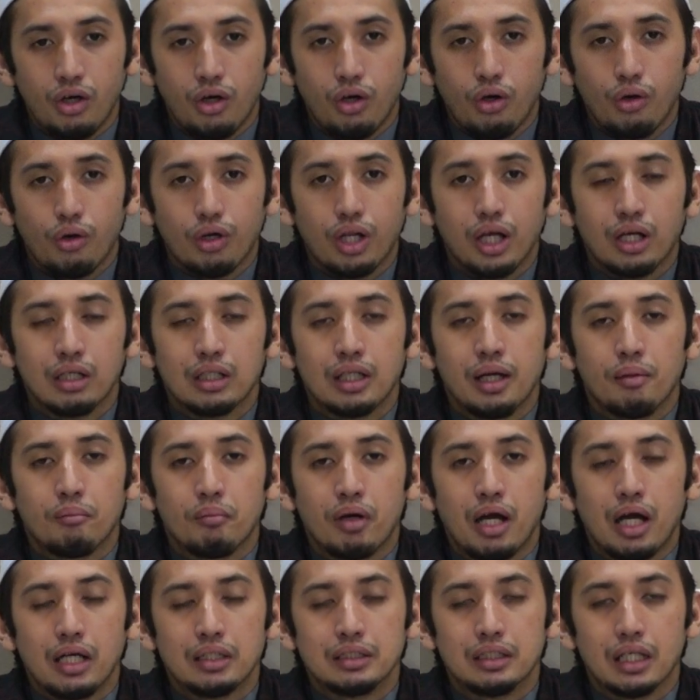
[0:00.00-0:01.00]
orang yang
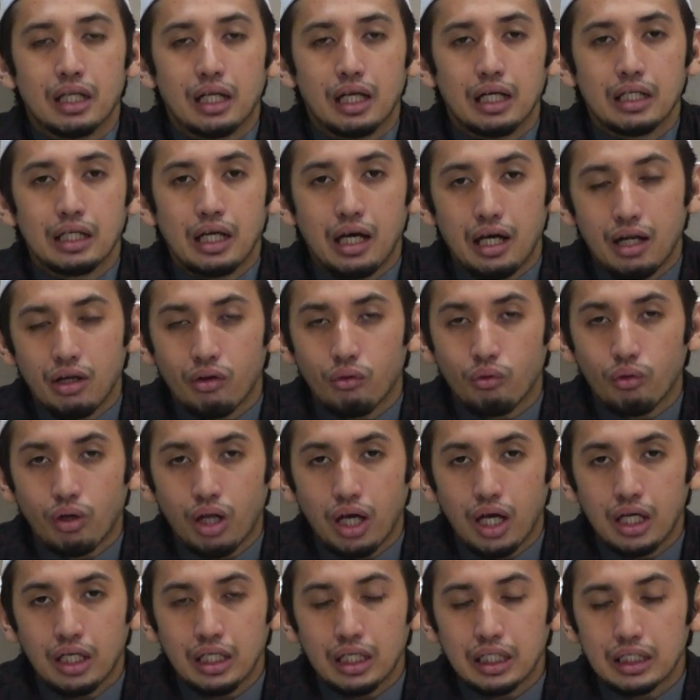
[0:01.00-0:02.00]
mengajarkan
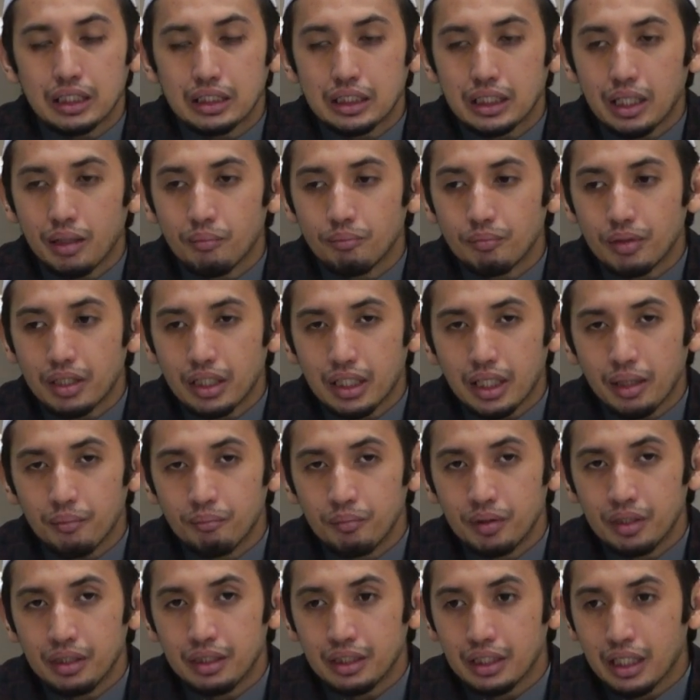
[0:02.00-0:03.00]
Al-Quran ketika mereka
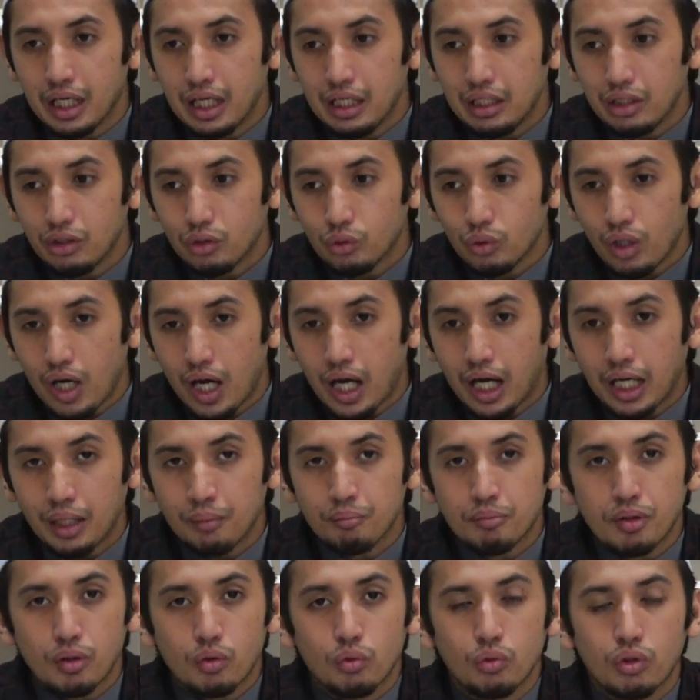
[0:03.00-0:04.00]
meninggal itu
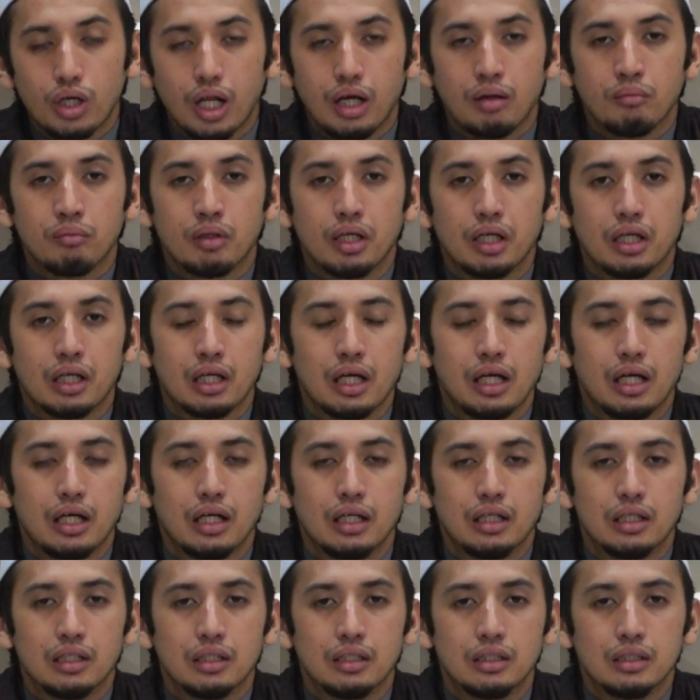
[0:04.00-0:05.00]
akan berkurang mereka
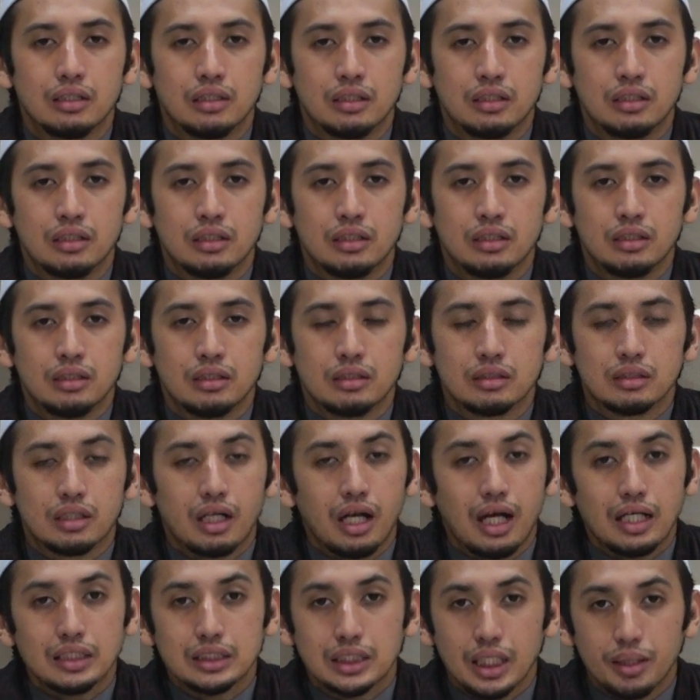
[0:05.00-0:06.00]

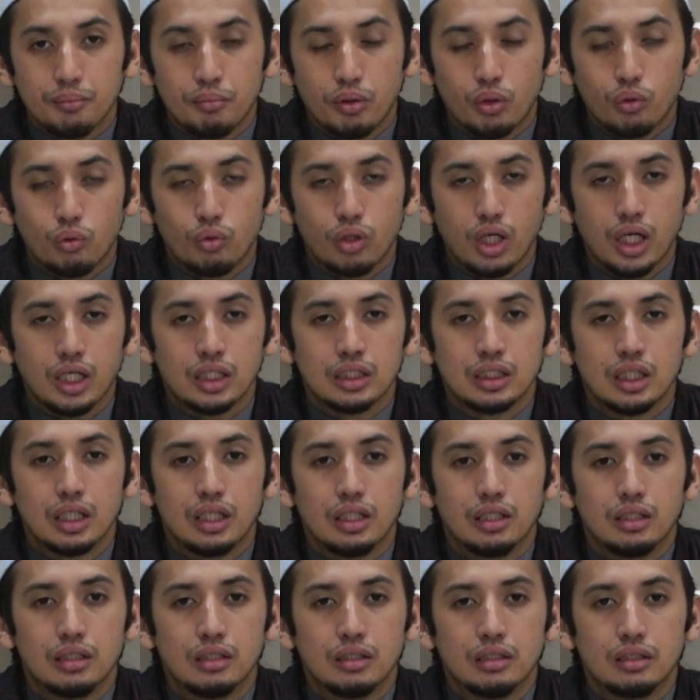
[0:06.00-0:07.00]
terasa berkurangnya
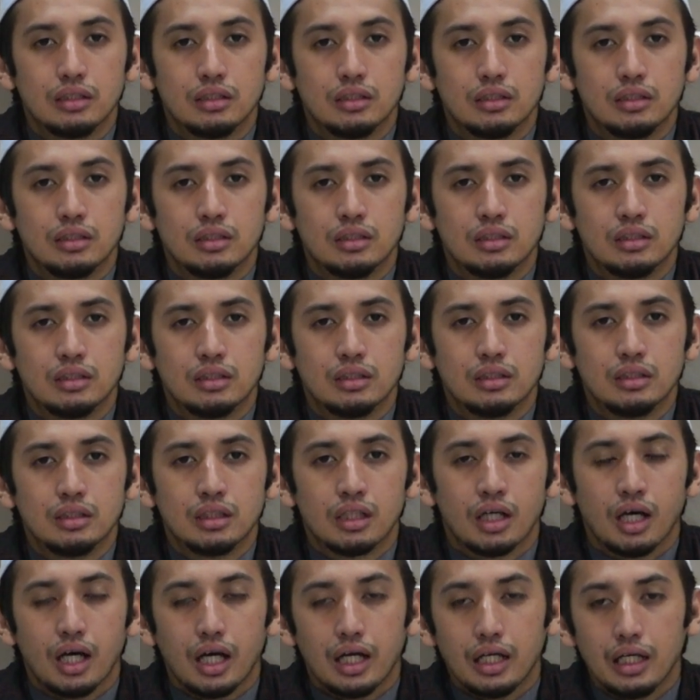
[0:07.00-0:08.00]

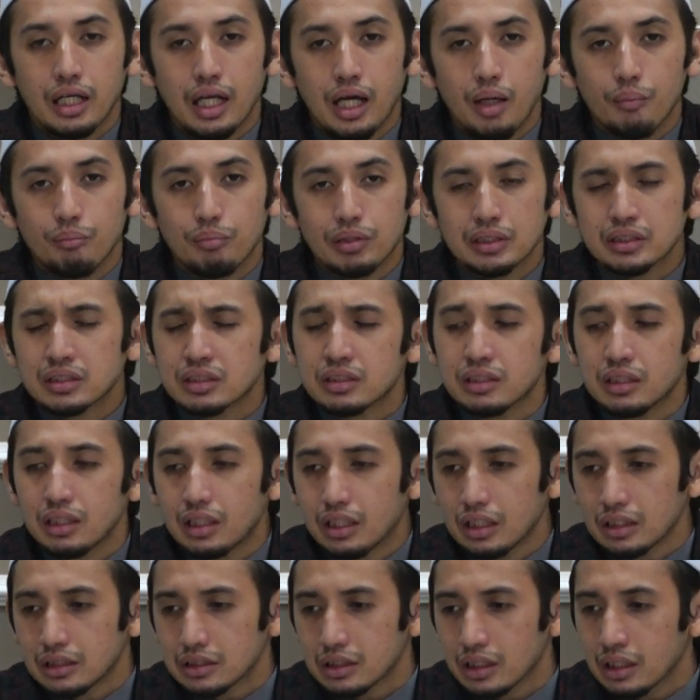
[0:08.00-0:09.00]
karena apa
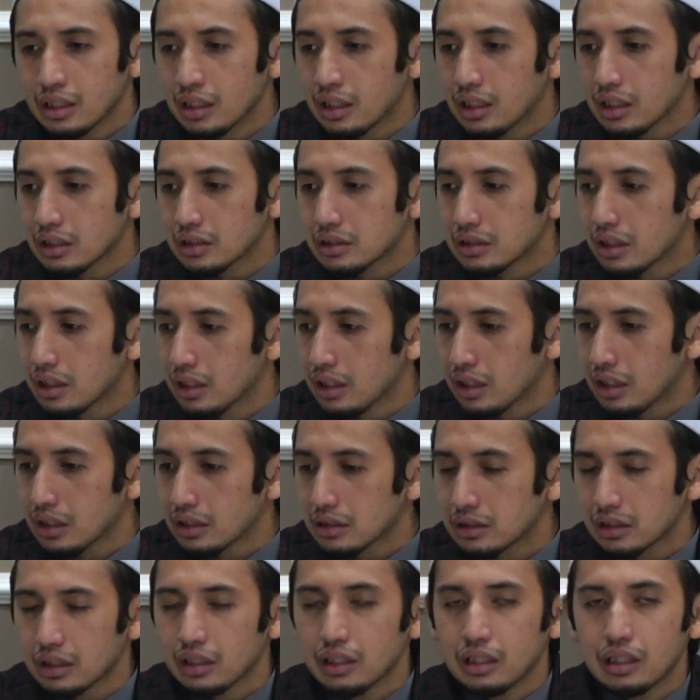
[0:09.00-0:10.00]
sedikit sedikit sedikit
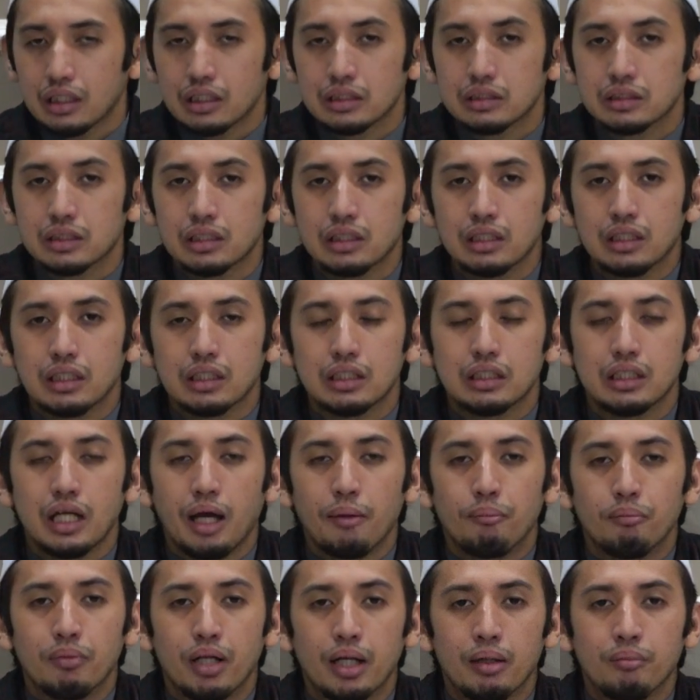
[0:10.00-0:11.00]
sedikit sedikit
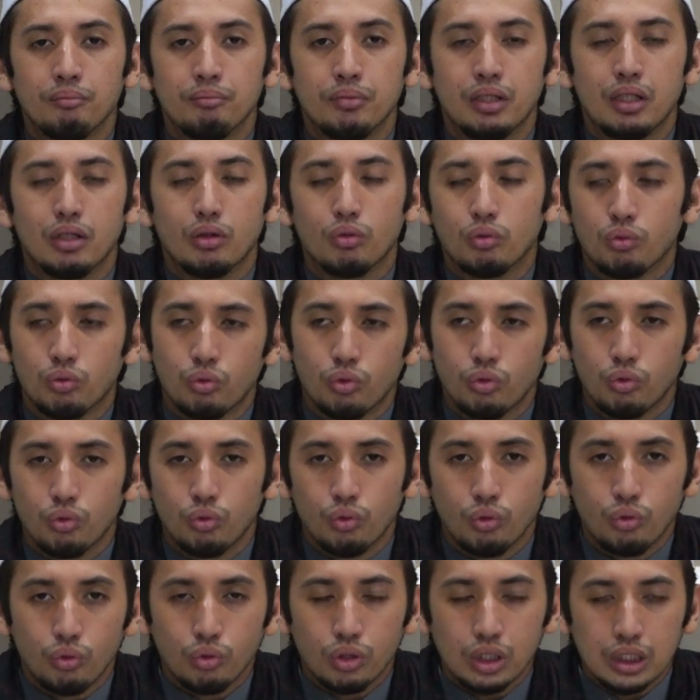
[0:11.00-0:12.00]
diambil ambil
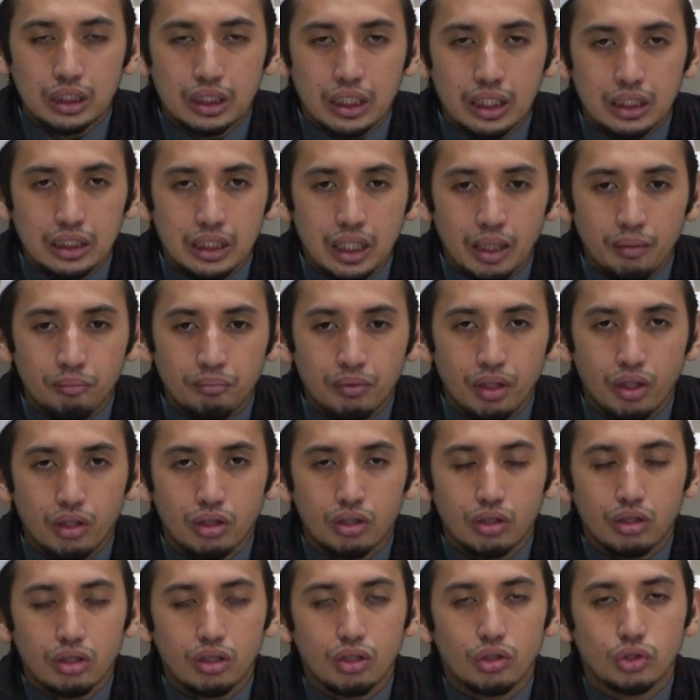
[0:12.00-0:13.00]
guru-guru kita diambil
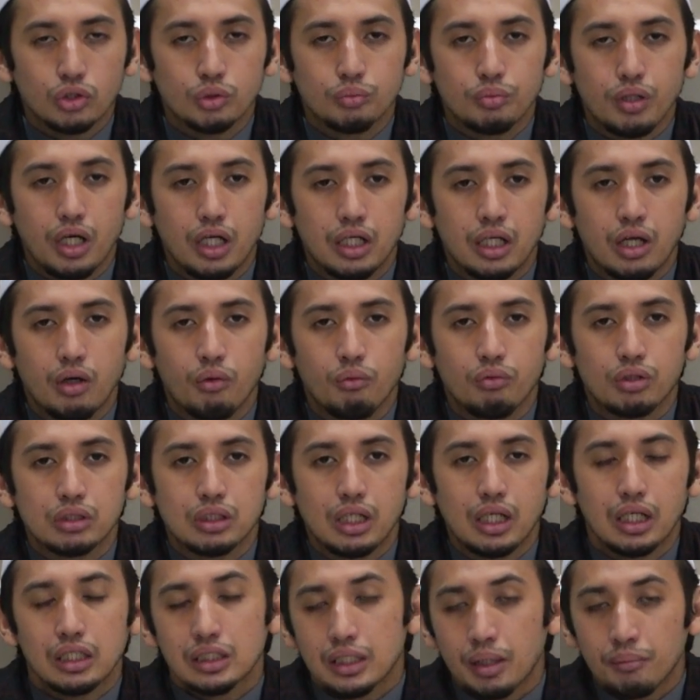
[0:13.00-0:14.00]
oleh Allah Subhanahu Wa
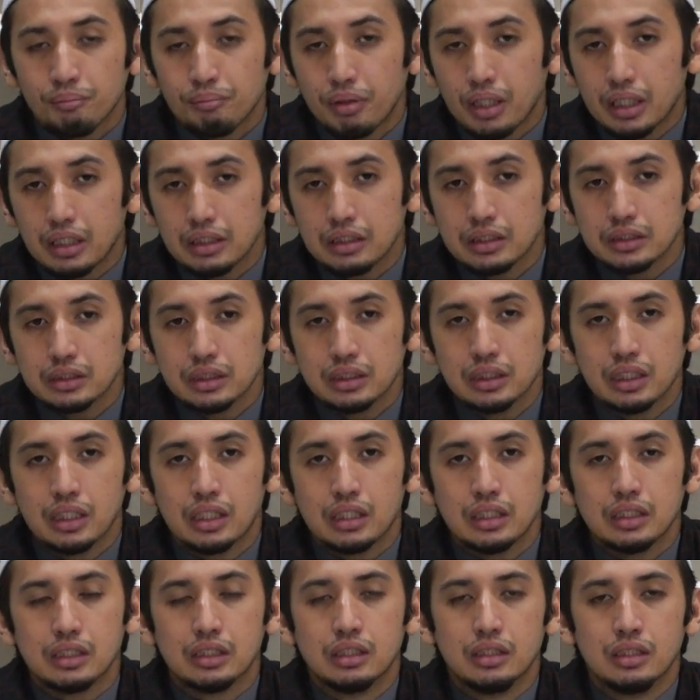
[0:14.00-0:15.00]
Taala tanpa kita
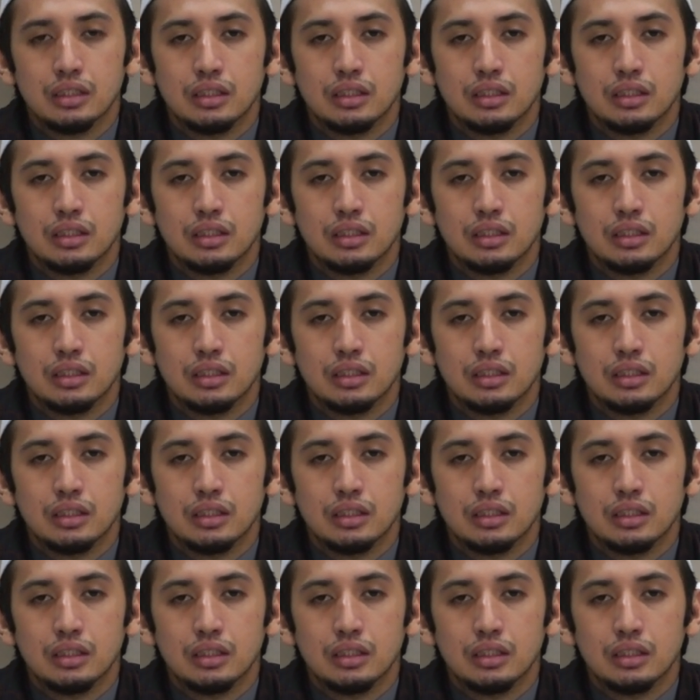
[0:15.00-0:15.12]
sadari